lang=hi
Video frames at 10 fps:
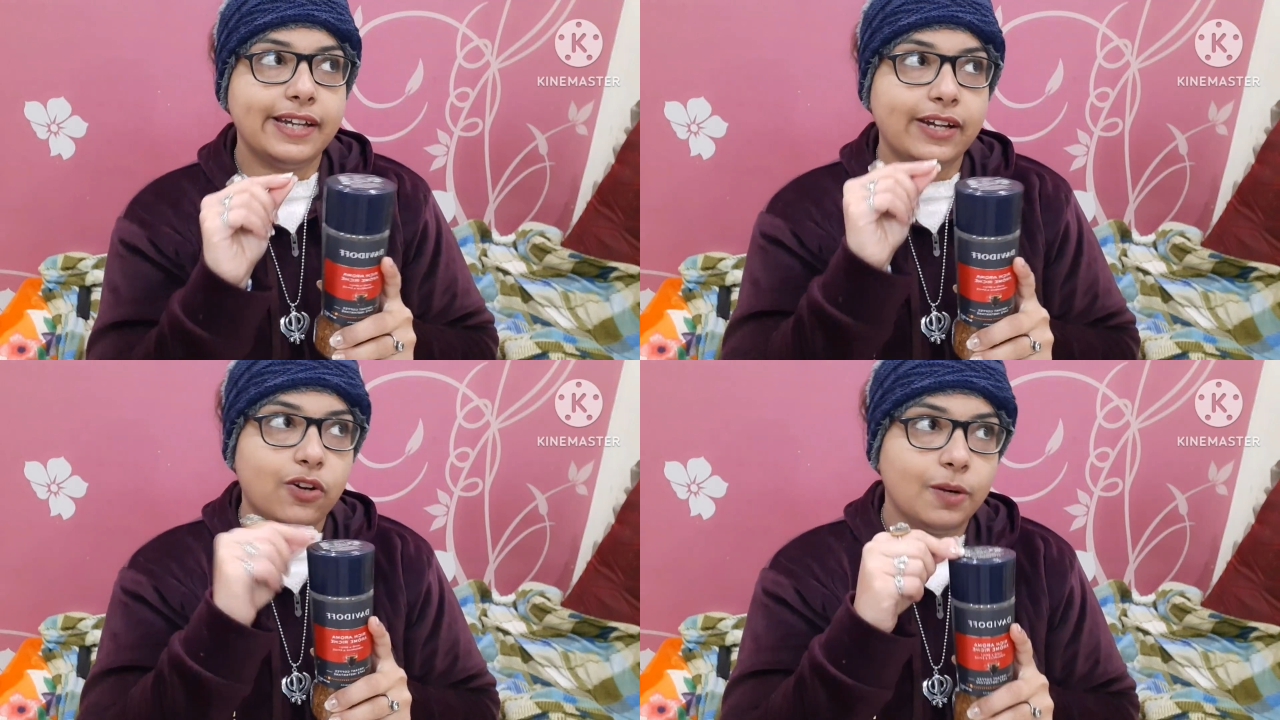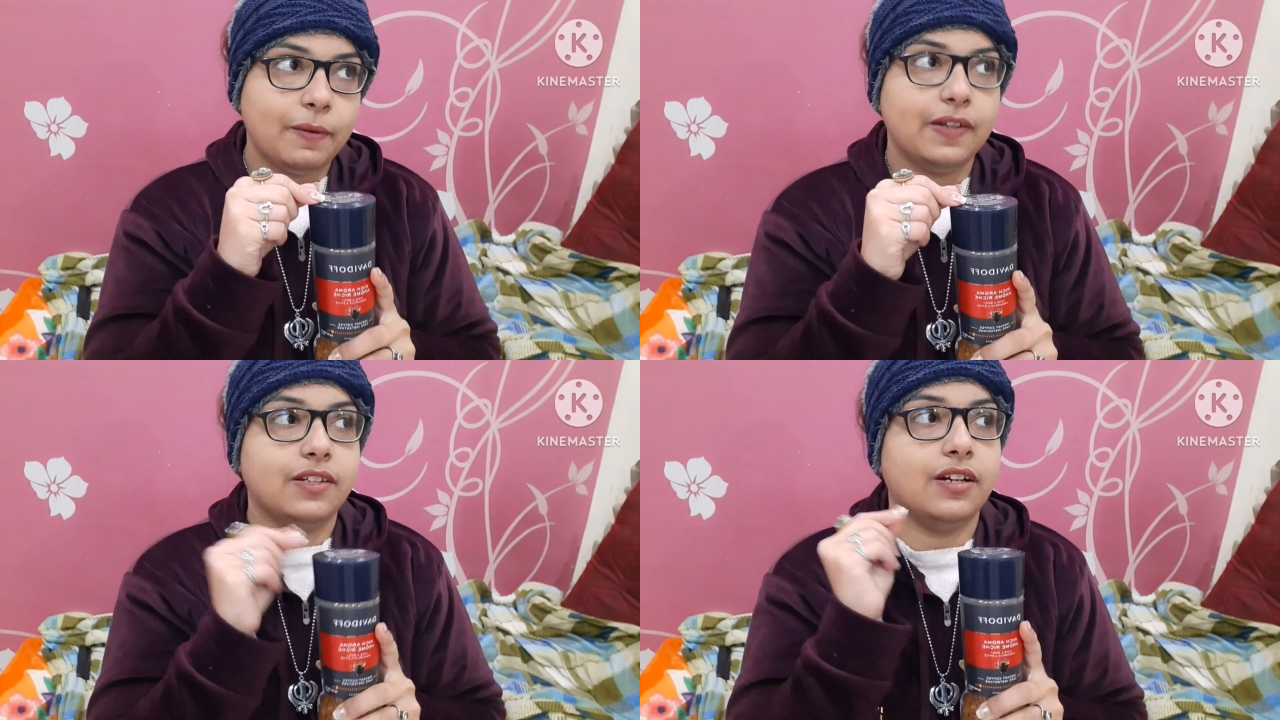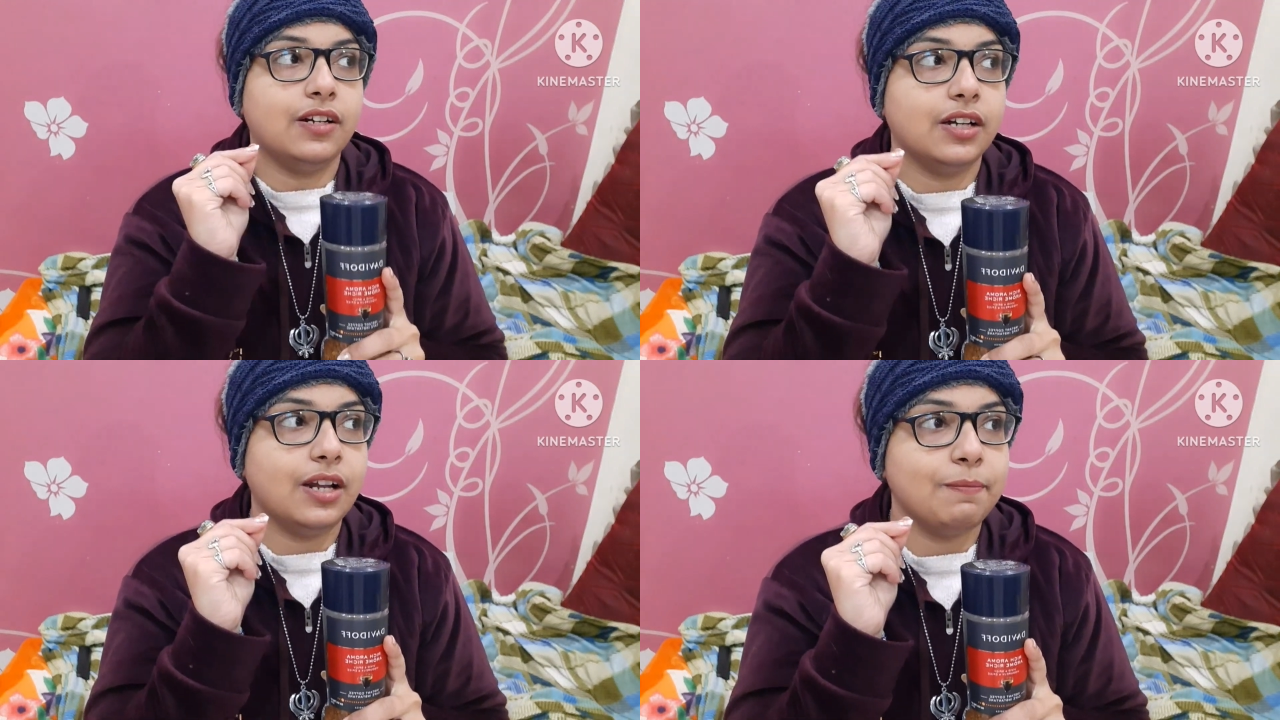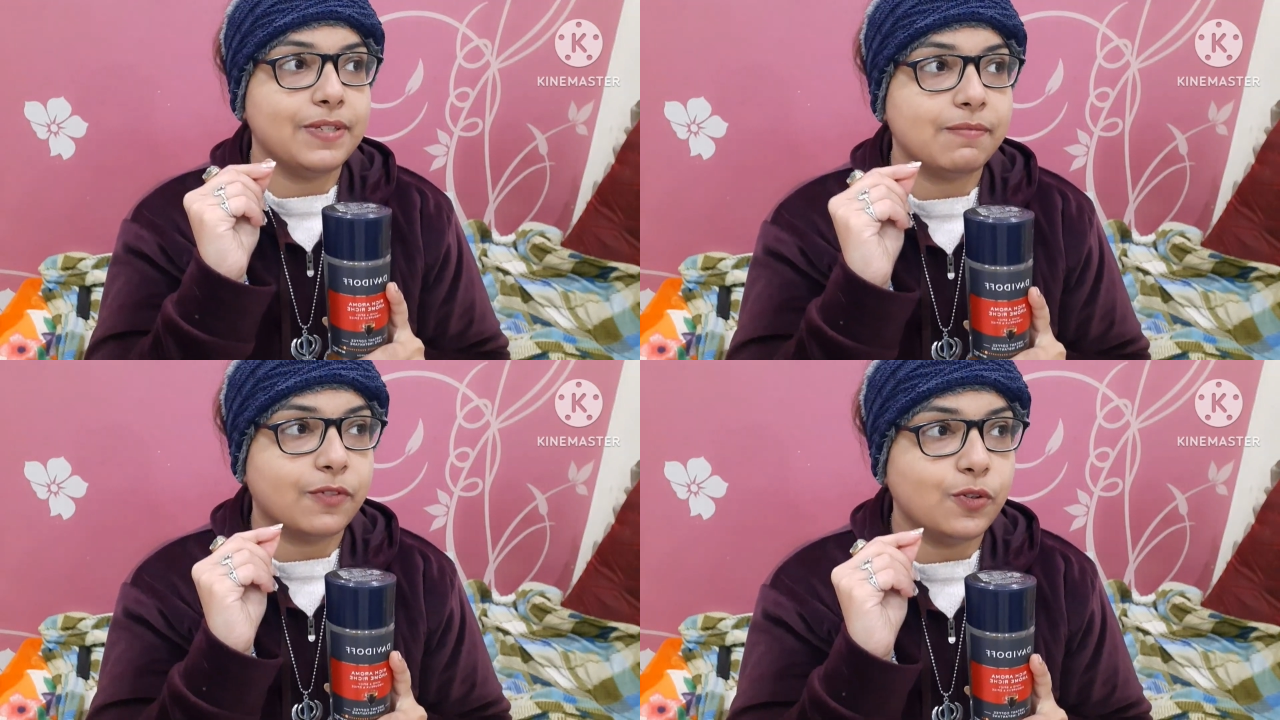एक और बात अगर आप
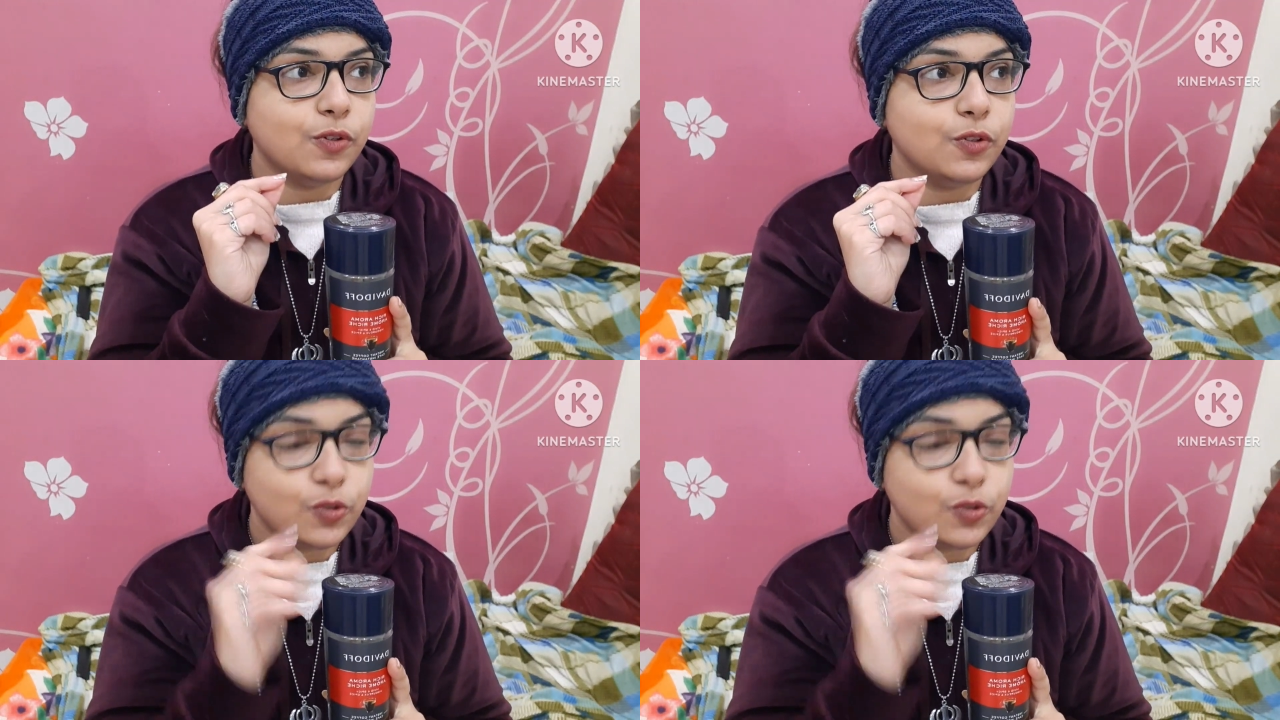इसको